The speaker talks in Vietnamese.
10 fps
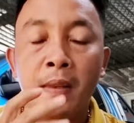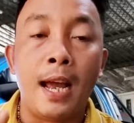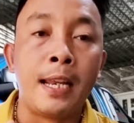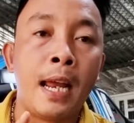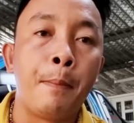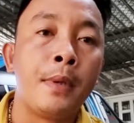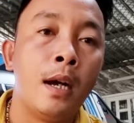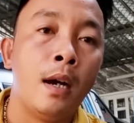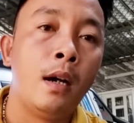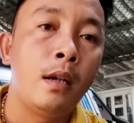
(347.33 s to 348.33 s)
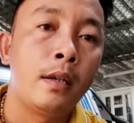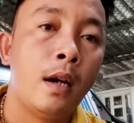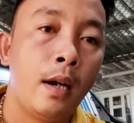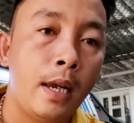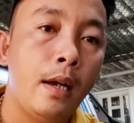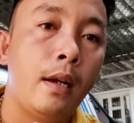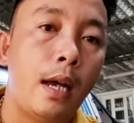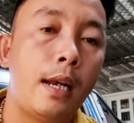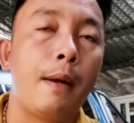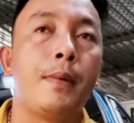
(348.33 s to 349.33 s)
anh em nhớ nhớ nhá
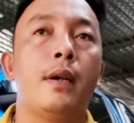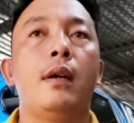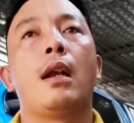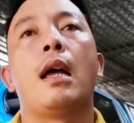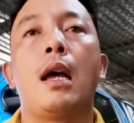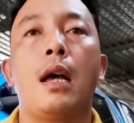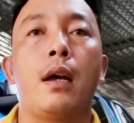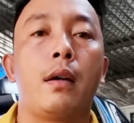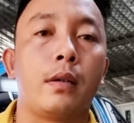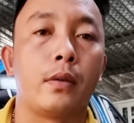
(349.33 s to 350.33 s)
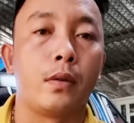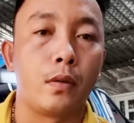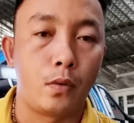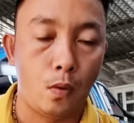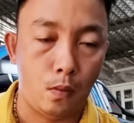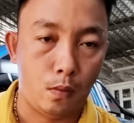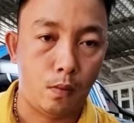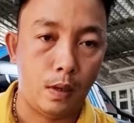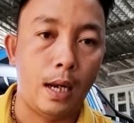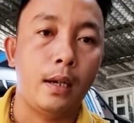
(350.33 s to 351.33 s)
anh em nhớ là rút
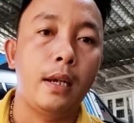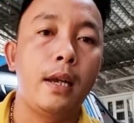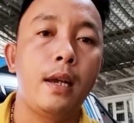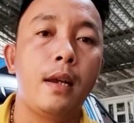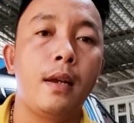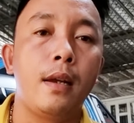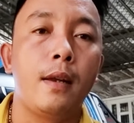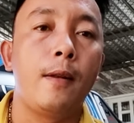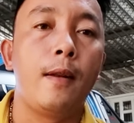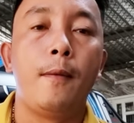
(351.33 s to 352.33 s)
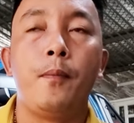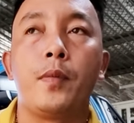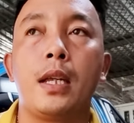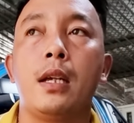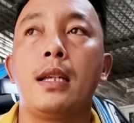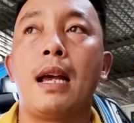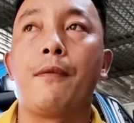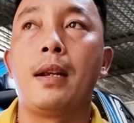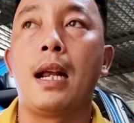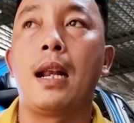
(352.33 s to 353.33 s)
ngắn cái cái thời gian
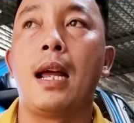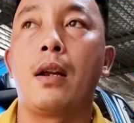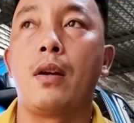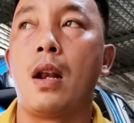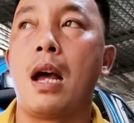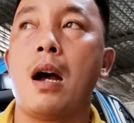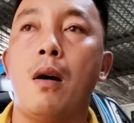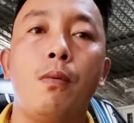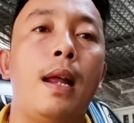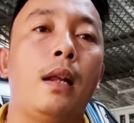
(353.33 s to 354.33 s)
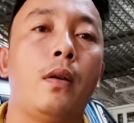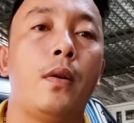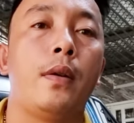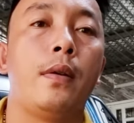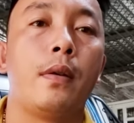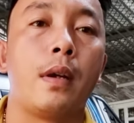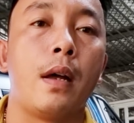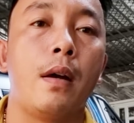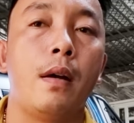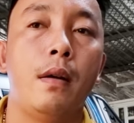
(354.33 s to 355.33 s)
phơi nắng lại rồi là hông nắng thôi
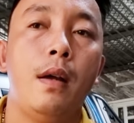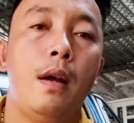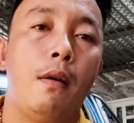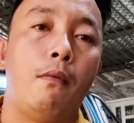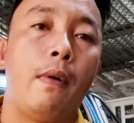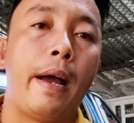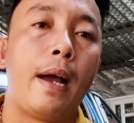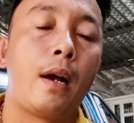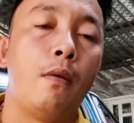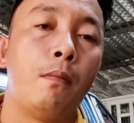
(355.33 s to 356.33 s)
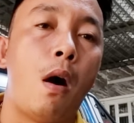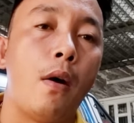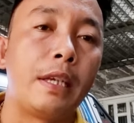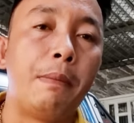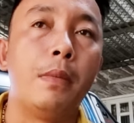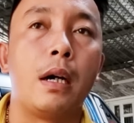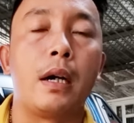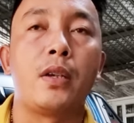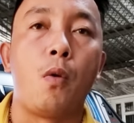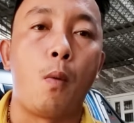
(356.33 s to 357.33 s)
đó và không bỏ chim ở cái
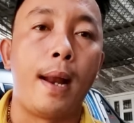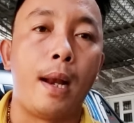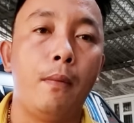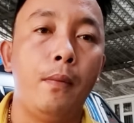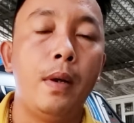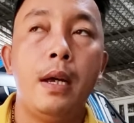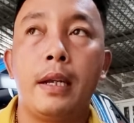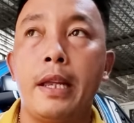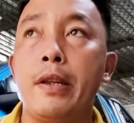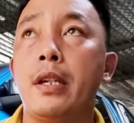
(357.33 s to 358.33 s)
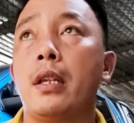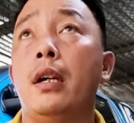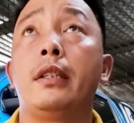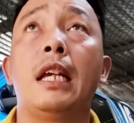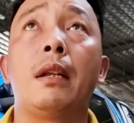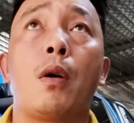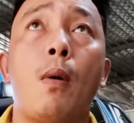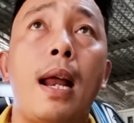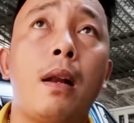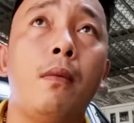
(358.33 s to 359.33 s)
chỗ quá nóng nếu như thời tiết mà
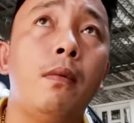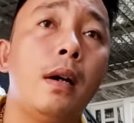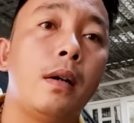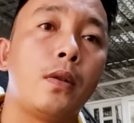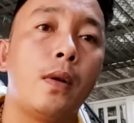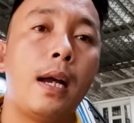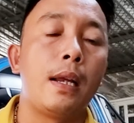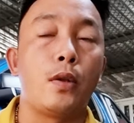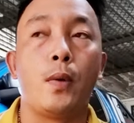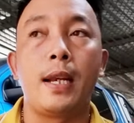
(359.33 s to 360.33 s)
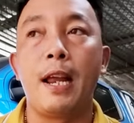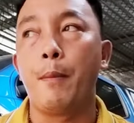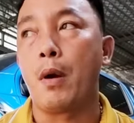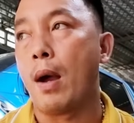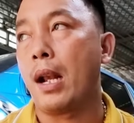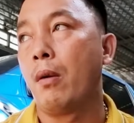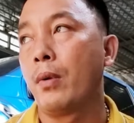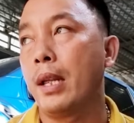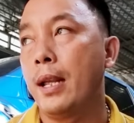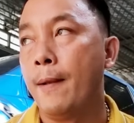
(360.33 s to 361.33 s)
quá nóng ở chỗ chỗ anh em mà quá nóng
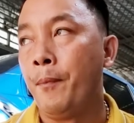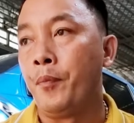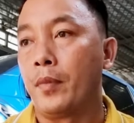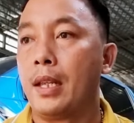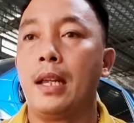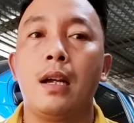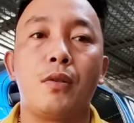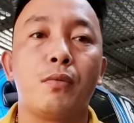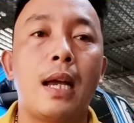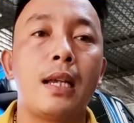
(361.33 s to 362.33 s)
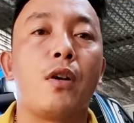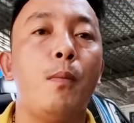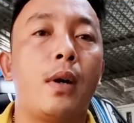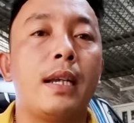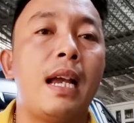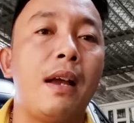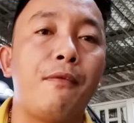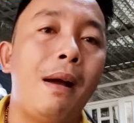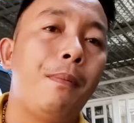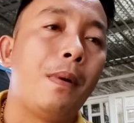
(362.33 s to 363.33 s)
đi thì chúng ta chỉ có một cái giải
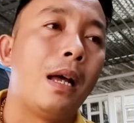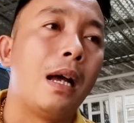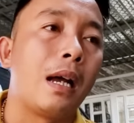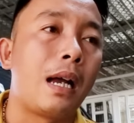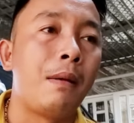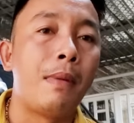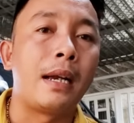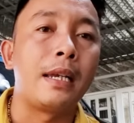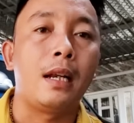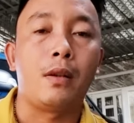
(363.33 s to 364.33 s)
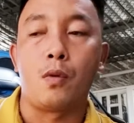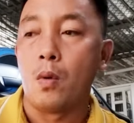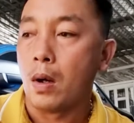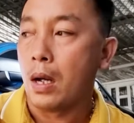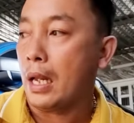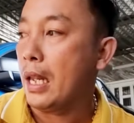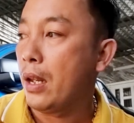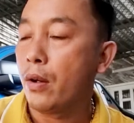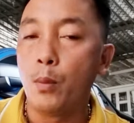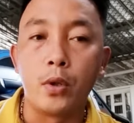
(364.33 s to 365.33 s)
pháp là cân bằng nhiệt của cái
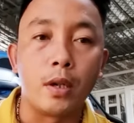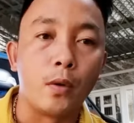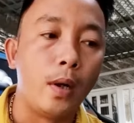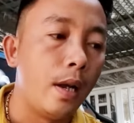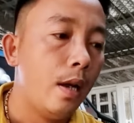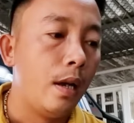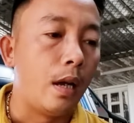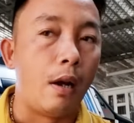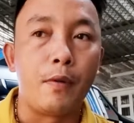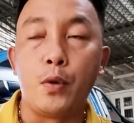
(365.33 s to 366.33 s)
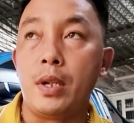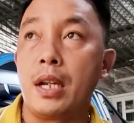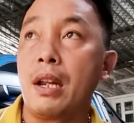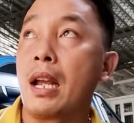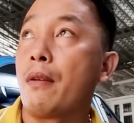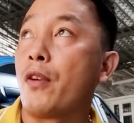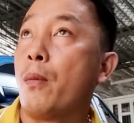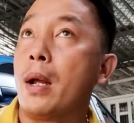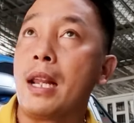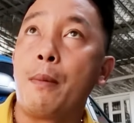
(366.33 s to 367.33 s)
môi trường nuôi à, ví dụ như cái căn phòng
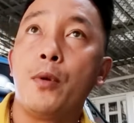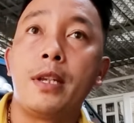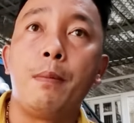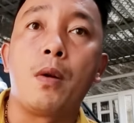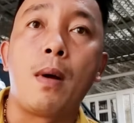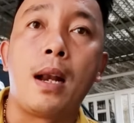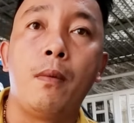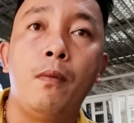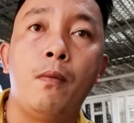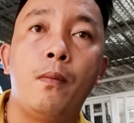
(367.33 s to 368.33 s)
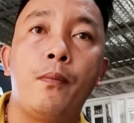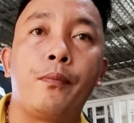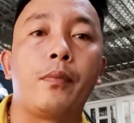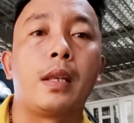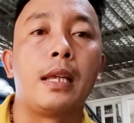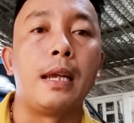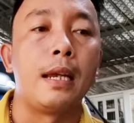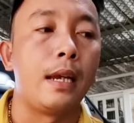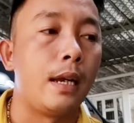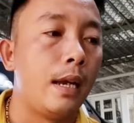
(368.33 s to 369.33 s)
mà anh em nuôi chim nó quá nóng
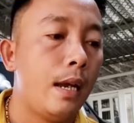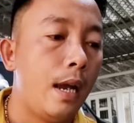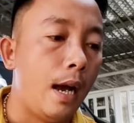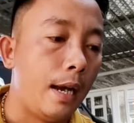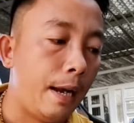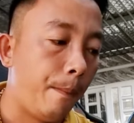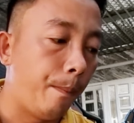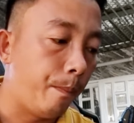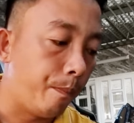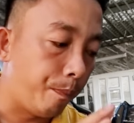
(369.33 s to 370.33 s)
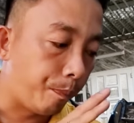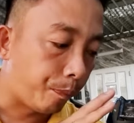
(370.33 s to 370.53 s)
thì anh em